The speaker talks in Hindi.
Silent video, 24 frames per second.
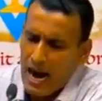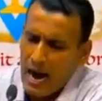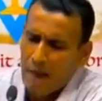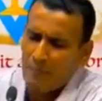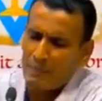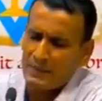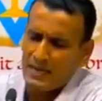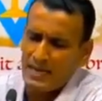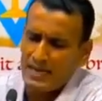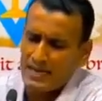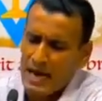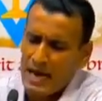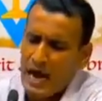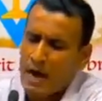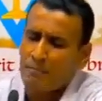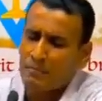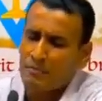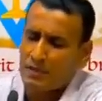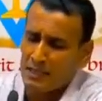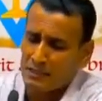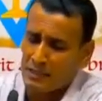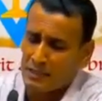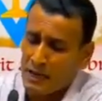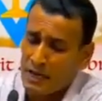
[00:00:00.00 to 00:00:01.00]
आपके
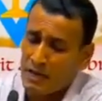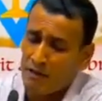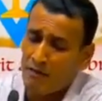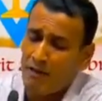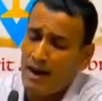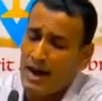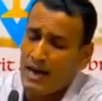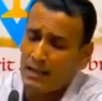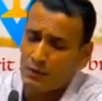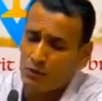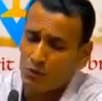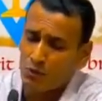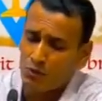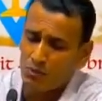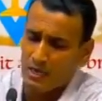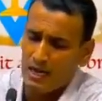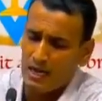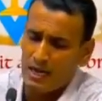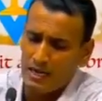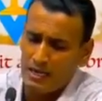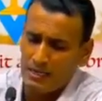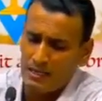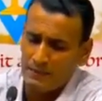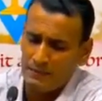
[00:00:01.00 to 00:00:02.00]
नाम का धन्यवाद
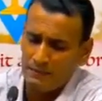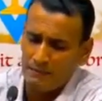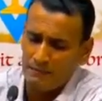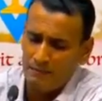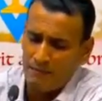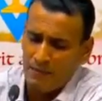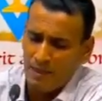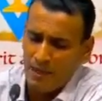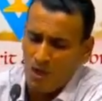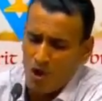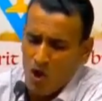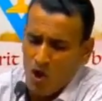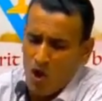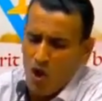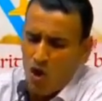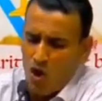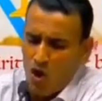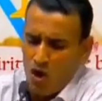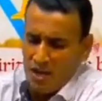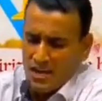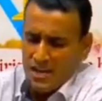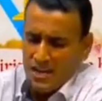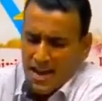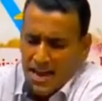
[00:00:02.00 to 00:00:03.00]
दूंगा
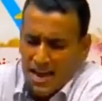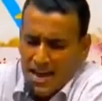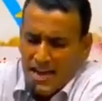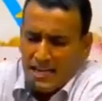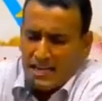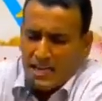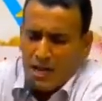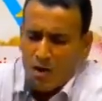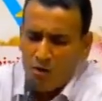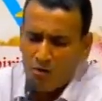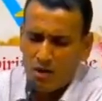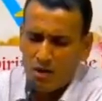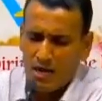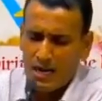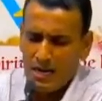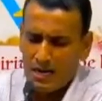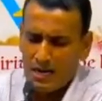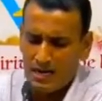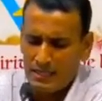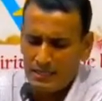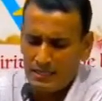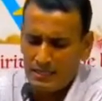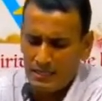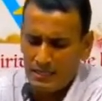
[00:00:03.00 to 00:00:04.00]
और यही कहूंगा